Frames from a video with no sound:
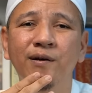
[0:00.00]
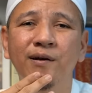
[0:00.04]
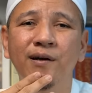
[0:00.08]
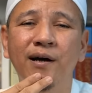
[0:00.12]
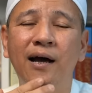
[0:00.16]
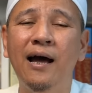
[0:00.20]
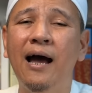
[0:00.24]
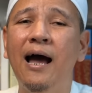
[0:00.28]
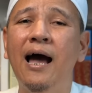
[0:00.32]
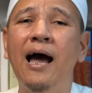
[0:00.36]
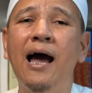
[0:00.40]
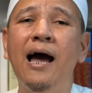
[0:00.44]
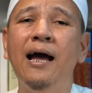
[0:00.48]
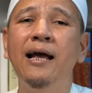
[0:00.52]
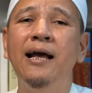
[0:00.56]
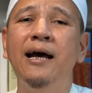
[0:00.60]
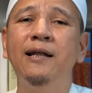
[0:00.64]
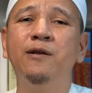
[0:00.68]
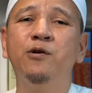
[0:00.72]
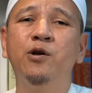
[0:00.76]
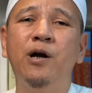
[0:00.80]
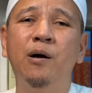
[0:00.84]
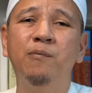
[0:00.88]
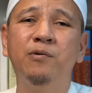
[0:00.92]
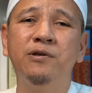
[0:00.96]
Ya,
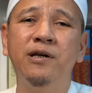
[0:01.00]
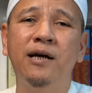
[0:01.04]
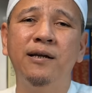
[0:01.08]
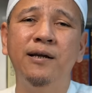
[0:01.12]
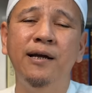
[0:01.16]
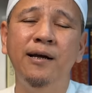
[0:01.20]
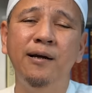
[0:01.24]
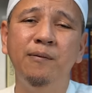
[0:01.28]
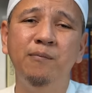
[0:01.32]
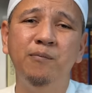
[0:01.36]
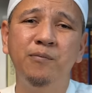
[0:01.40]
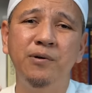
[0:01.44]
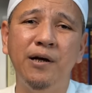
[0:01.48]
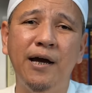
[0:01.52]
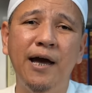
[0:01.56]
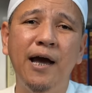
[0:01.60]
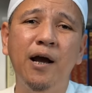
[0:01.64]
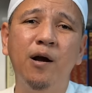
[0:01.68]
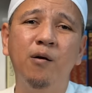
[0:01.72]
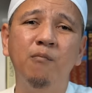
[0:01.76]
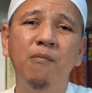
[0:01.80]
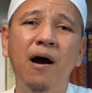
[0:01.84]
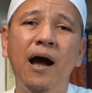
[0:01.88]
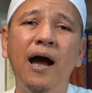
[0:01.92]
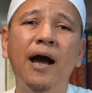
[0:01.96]
ayat juga bisa jadi
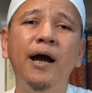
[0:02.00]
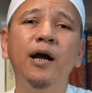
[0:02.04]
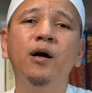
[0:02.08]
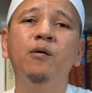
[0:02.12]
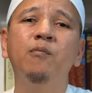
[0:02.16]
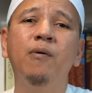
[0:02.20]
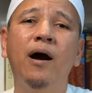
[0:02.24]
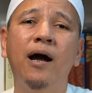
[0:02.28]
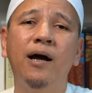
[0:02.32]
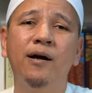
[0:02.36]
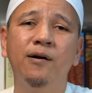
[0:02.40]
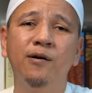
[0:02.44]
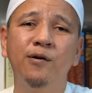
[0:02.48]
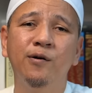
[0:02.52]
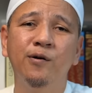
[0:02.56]
hikmah-hikmah.